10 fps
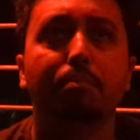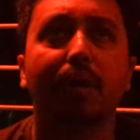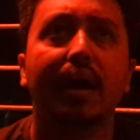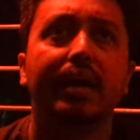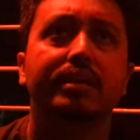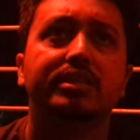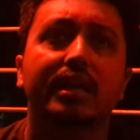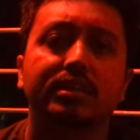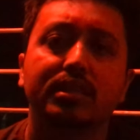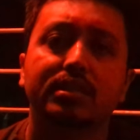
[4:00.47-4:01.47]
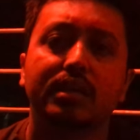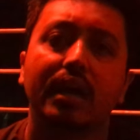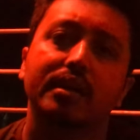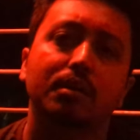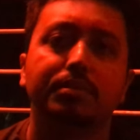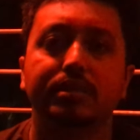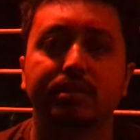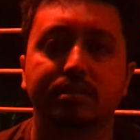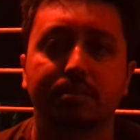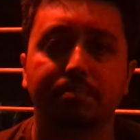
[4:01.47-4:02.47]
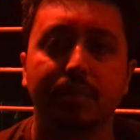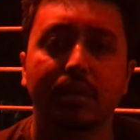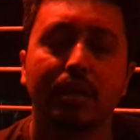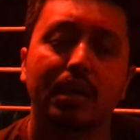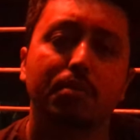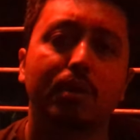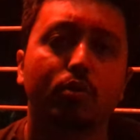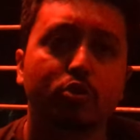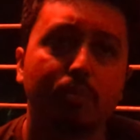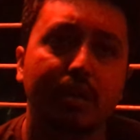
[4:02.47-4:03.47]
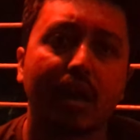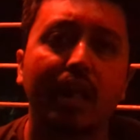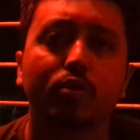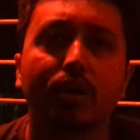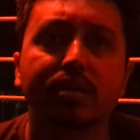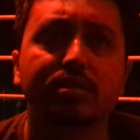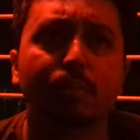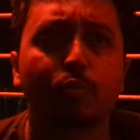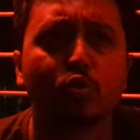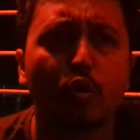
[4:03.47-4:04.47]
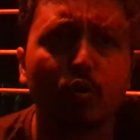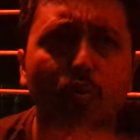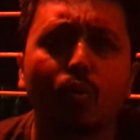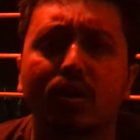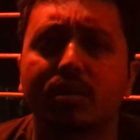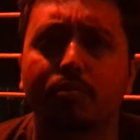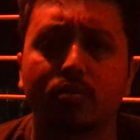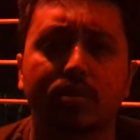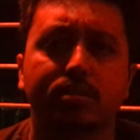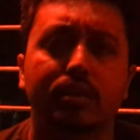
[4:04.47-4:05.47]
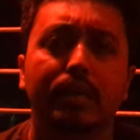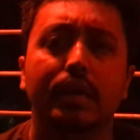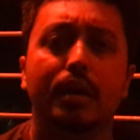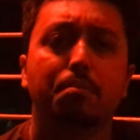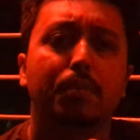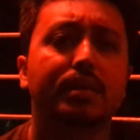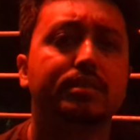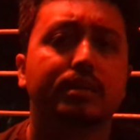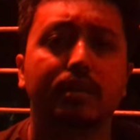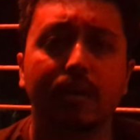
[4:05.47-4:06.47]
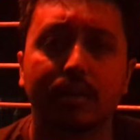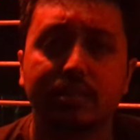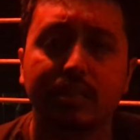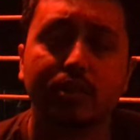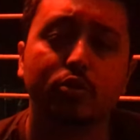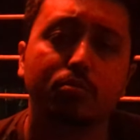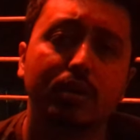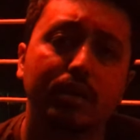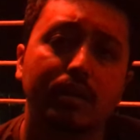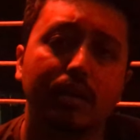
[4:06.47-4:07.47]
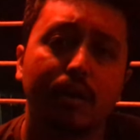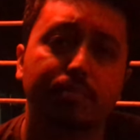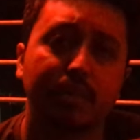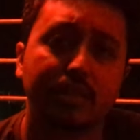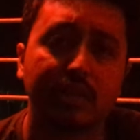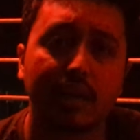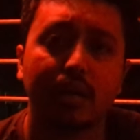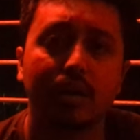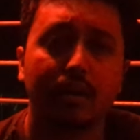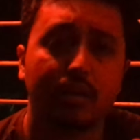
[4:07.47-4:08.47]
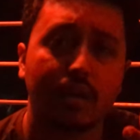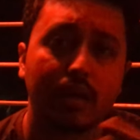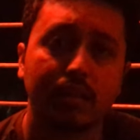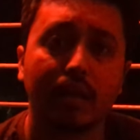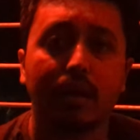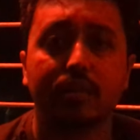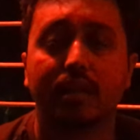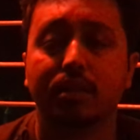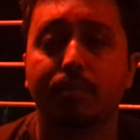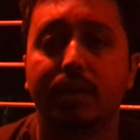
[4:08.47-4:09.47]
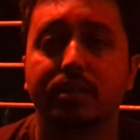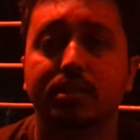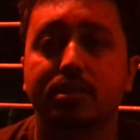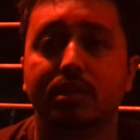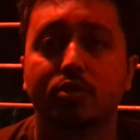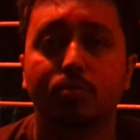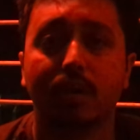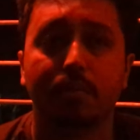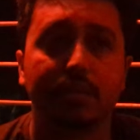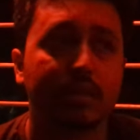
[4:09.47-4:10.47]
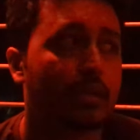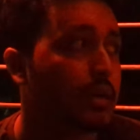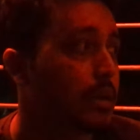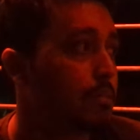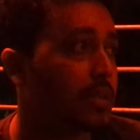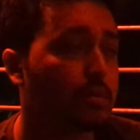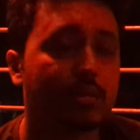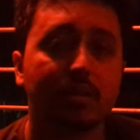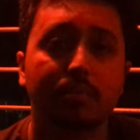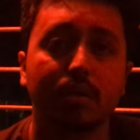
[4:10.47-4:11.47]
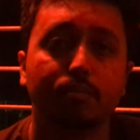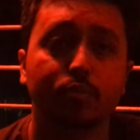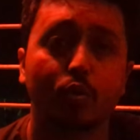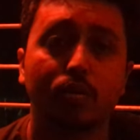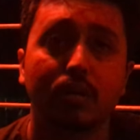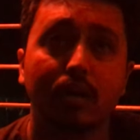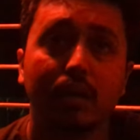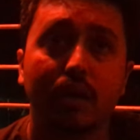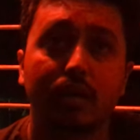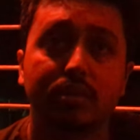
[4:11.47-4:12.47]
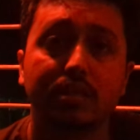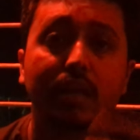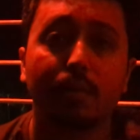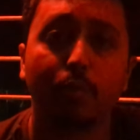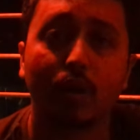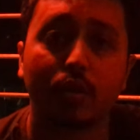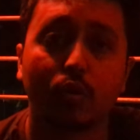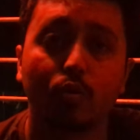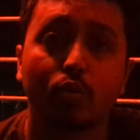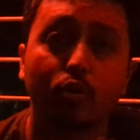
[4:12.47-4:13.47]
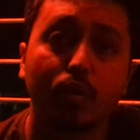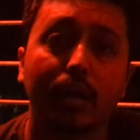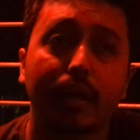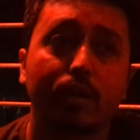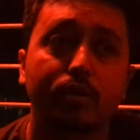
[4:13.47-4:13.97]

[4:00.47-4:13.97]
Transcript: প্রায় সাড়ে সাত থেকে আটটা বেজে গেছে এবার ওই সময় রাত হয়ে গেছে প্রচন্ড কুয়াশা পড়তেছে মাস্ক শীতের সময় আপনাদের জানা থাকতে পারে যে শীতের সময় আমাদের মাঝে মাঝে আমরা যখন শীতকাল পড়ে তখন হুট করে